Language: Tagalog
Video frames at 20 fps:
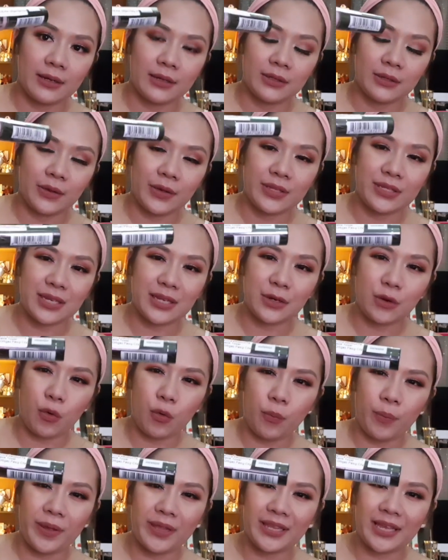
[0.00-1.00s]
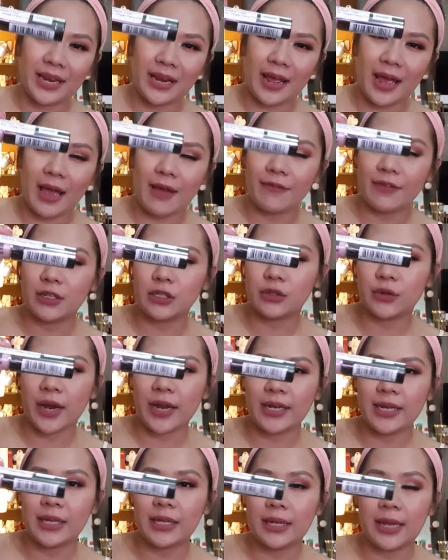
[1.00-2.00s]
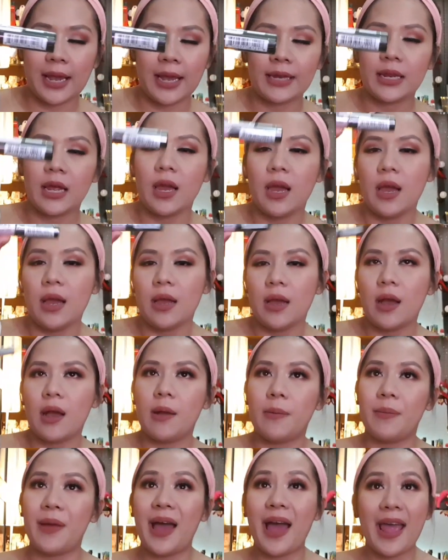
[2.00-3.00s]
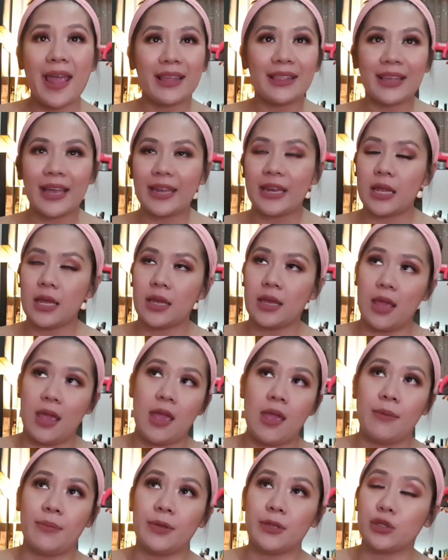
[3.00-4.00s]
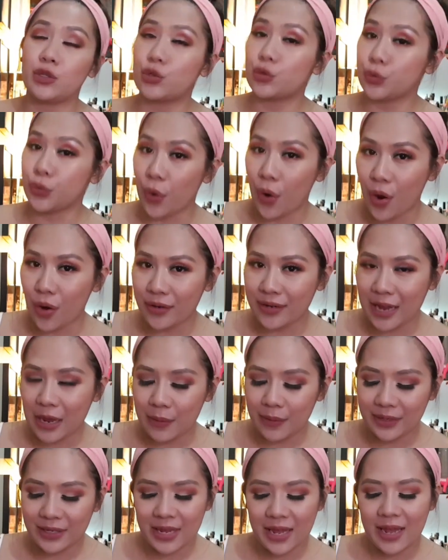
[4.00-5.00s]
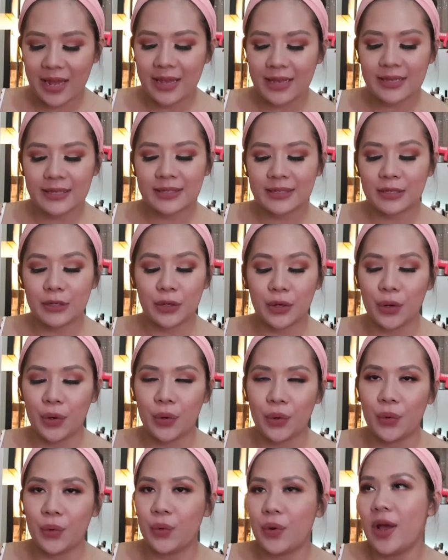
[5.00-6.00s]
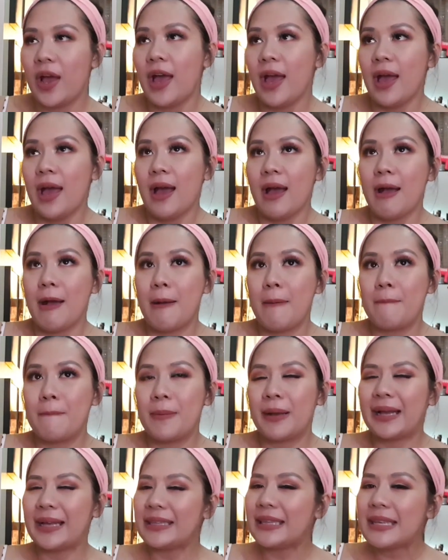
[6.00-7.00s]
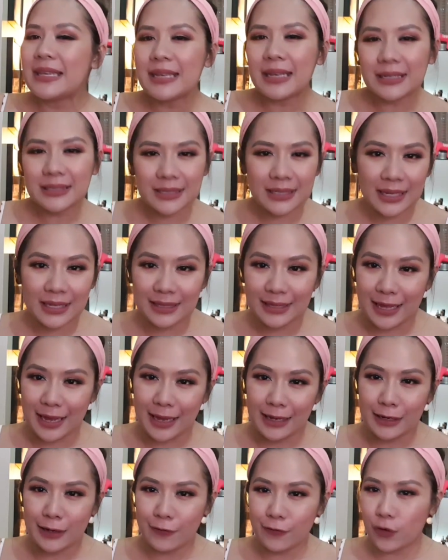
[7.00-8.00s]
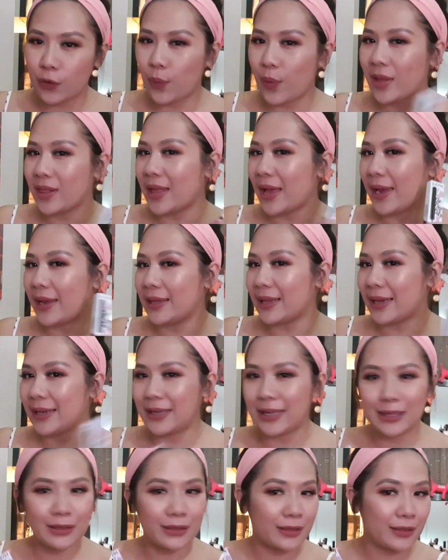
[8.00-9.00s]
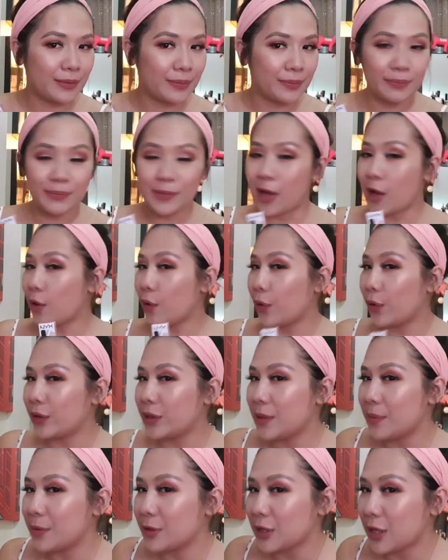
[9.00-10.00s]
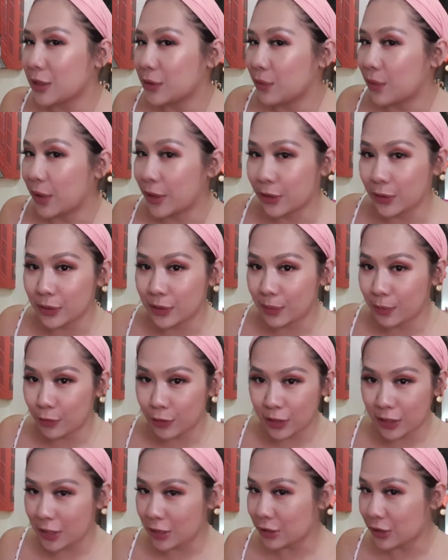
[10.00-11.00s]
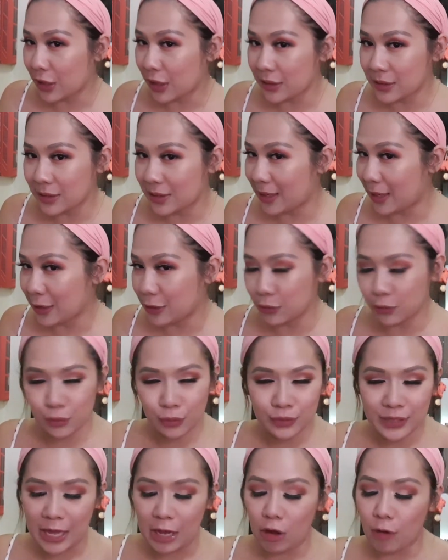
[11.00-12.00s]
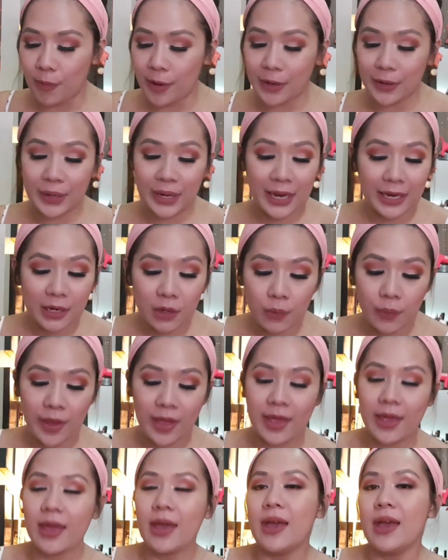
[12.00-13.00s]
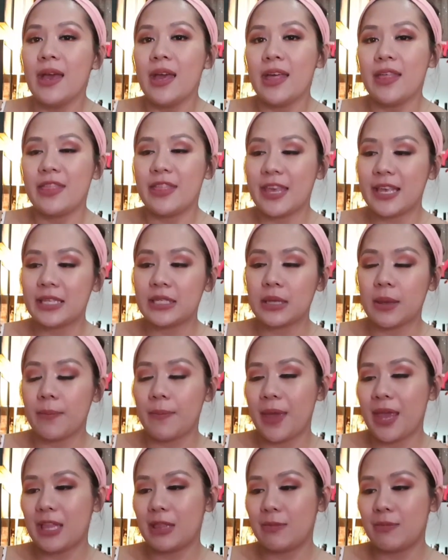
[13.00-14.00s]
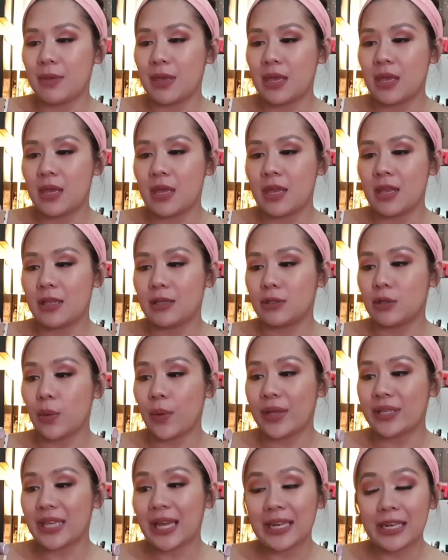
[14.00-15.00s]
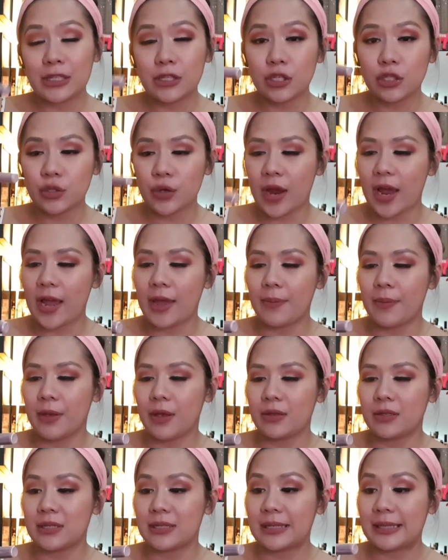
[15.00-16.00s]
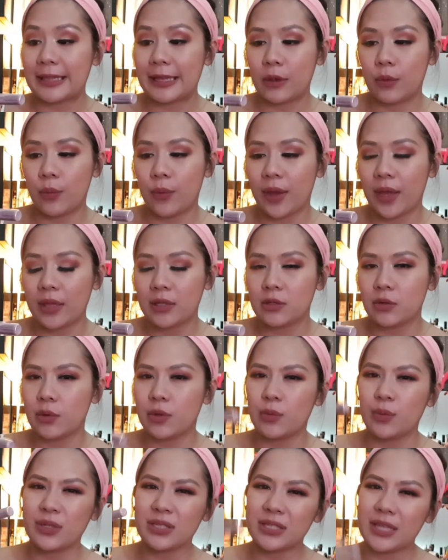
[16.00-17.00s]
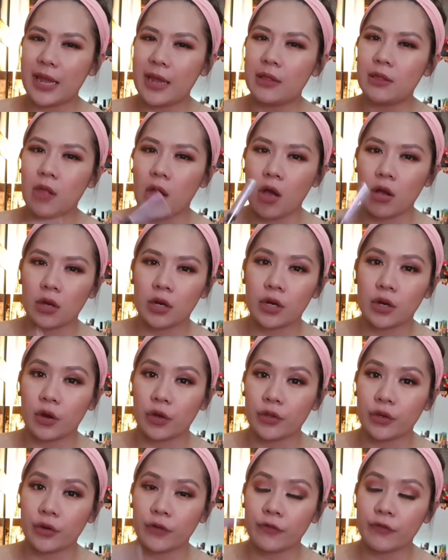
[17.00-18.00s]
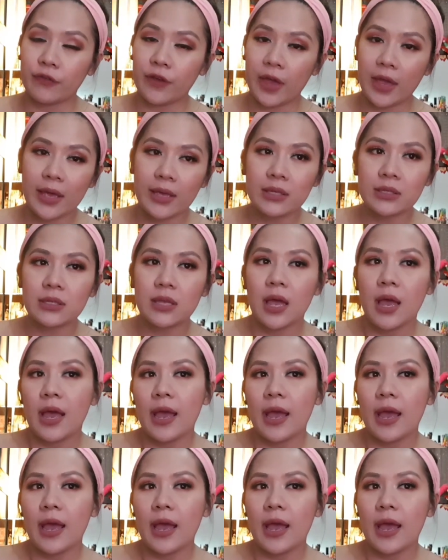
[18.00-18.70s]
So it's unopened yet. I haven't tried it yet. Um, highlighting game is strong nowadays, you know. Um, ang galing niya kasi tignan. If you're well highlighted, ako hindi masyado ngayon. Nabura na siya kasi nakatulog na ako. Pero anyway, this made me so excited to try because it's liquid. So it will stay longer on your face.